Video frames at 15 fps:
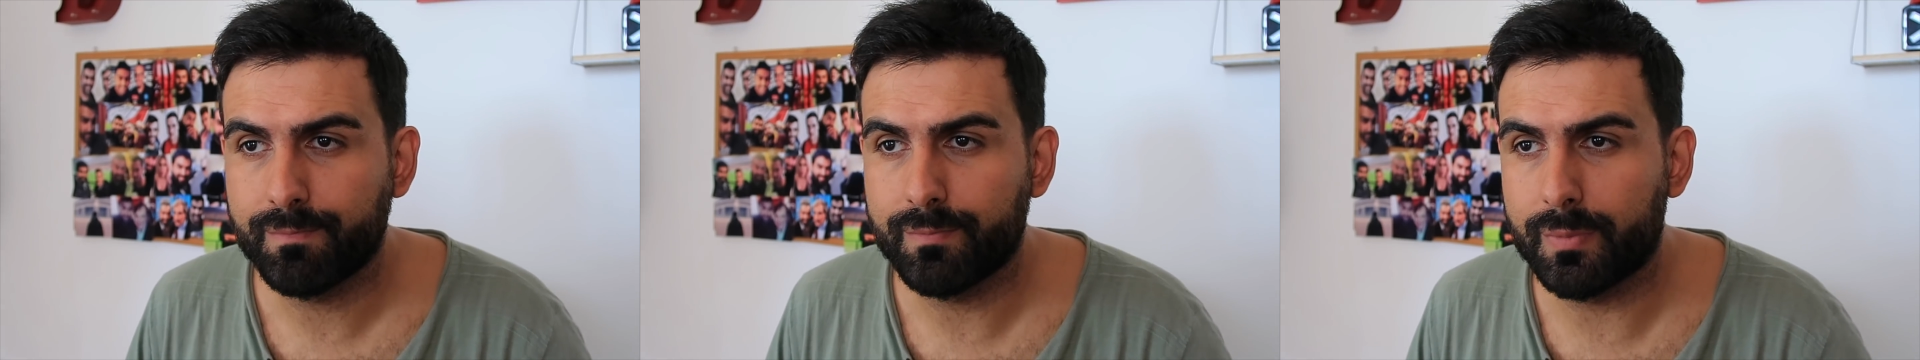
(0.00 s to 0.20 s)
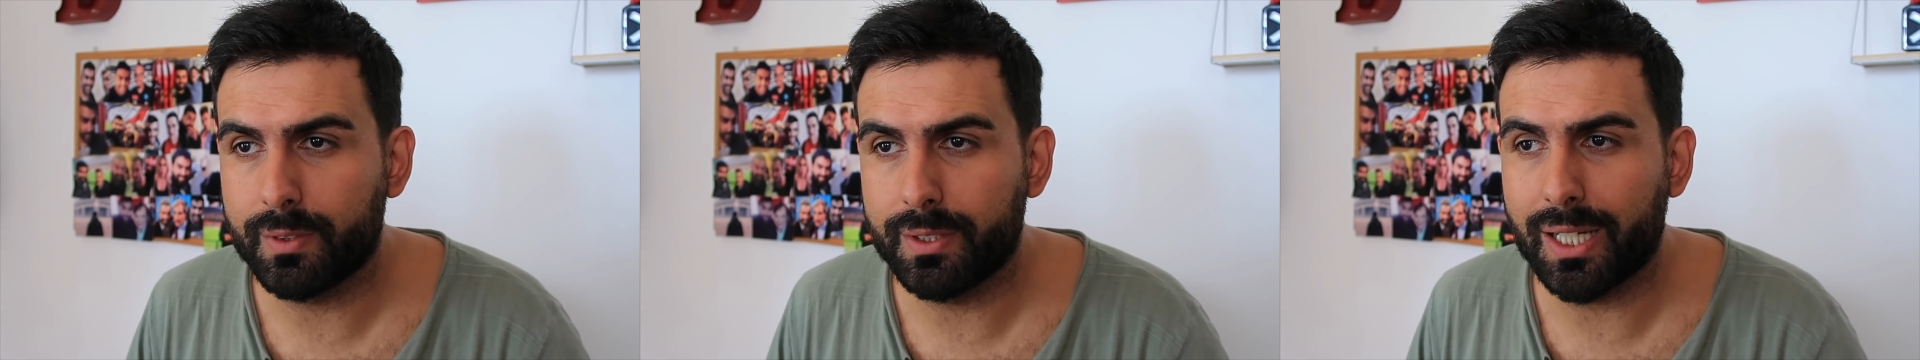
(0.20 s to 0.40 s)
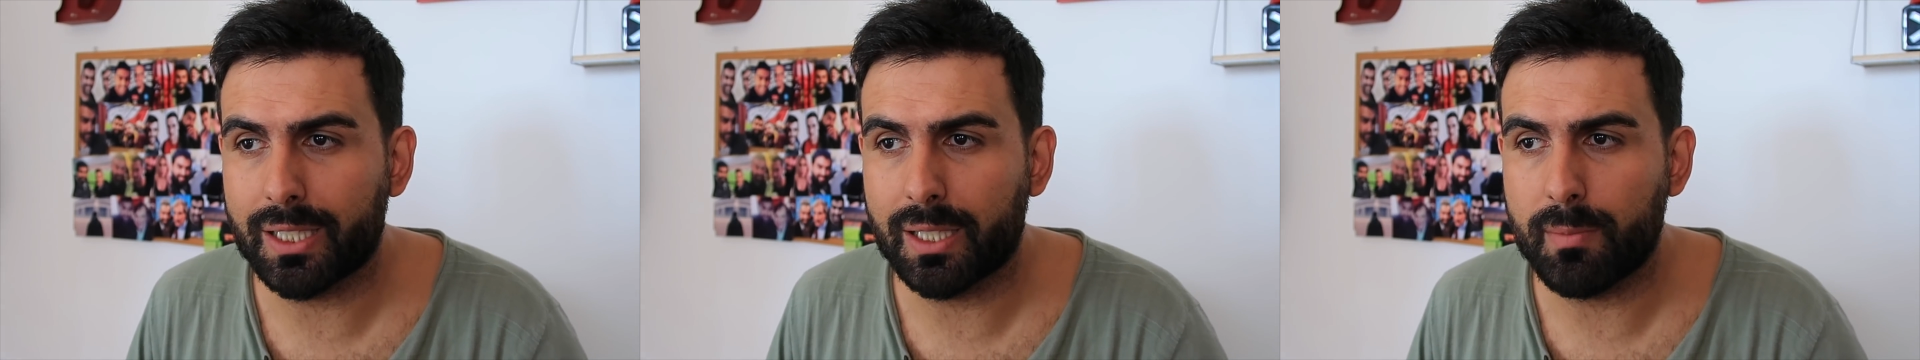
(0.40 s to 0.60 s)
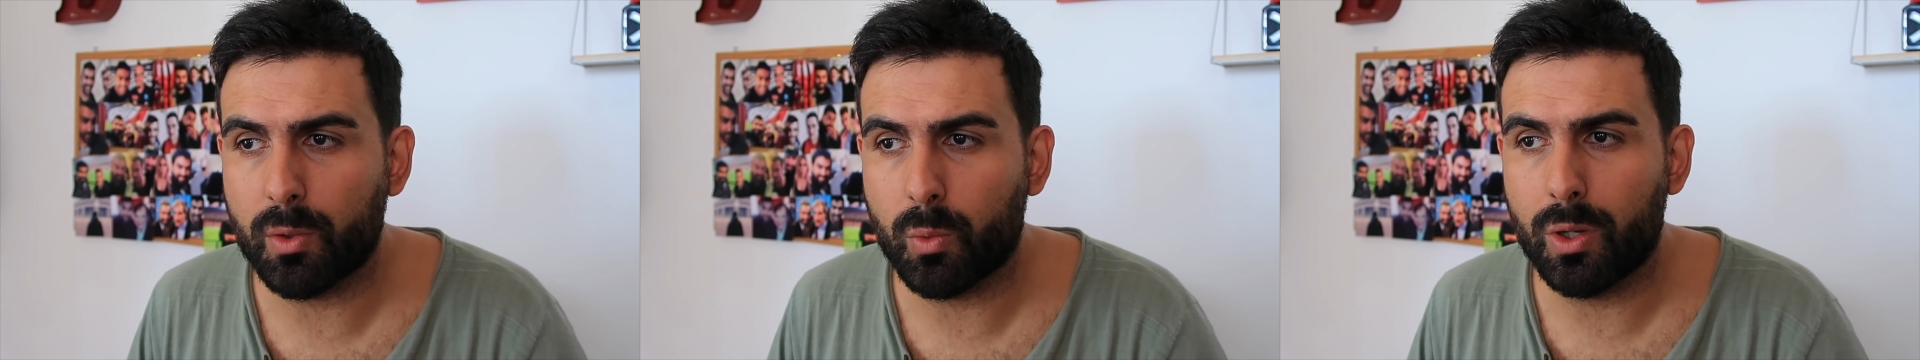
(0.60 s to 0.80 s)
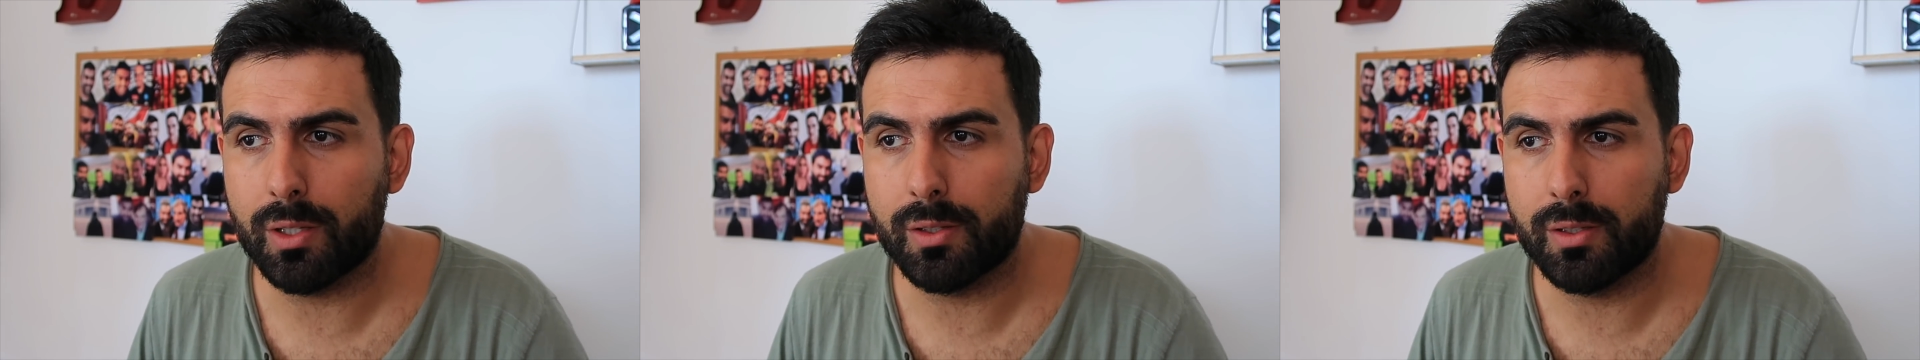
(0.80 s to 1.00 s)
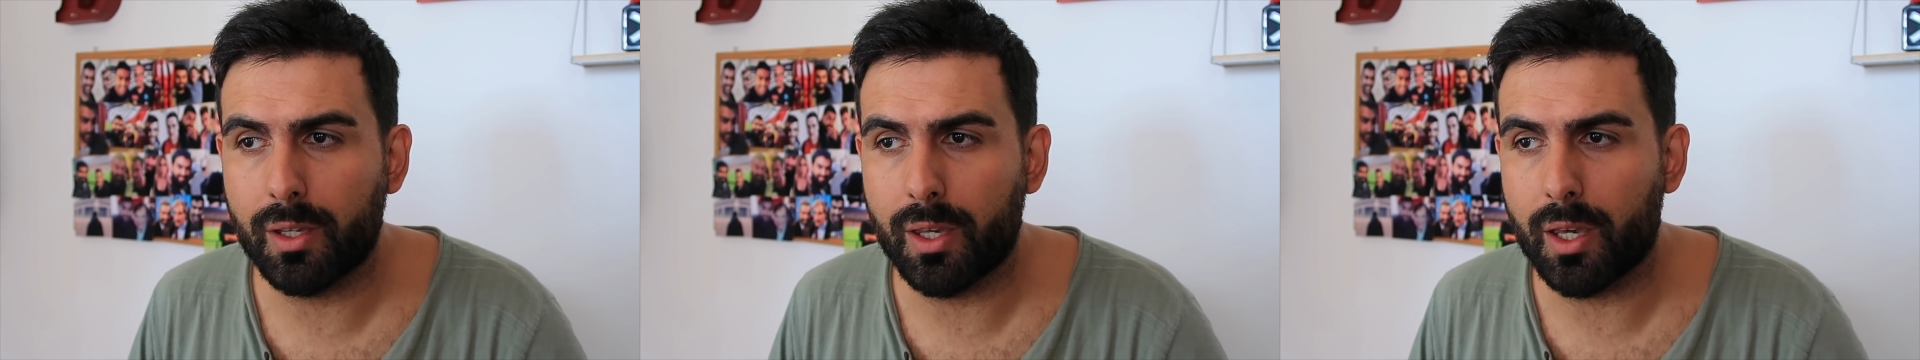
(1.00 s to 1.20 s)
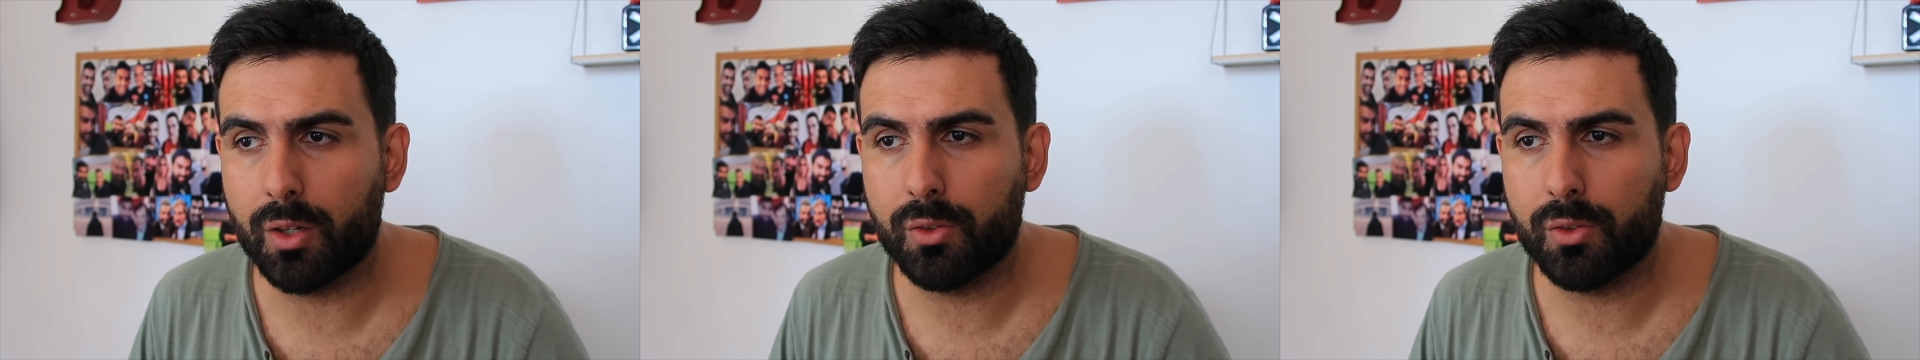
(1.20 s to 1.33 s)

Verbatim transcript: datemi qualche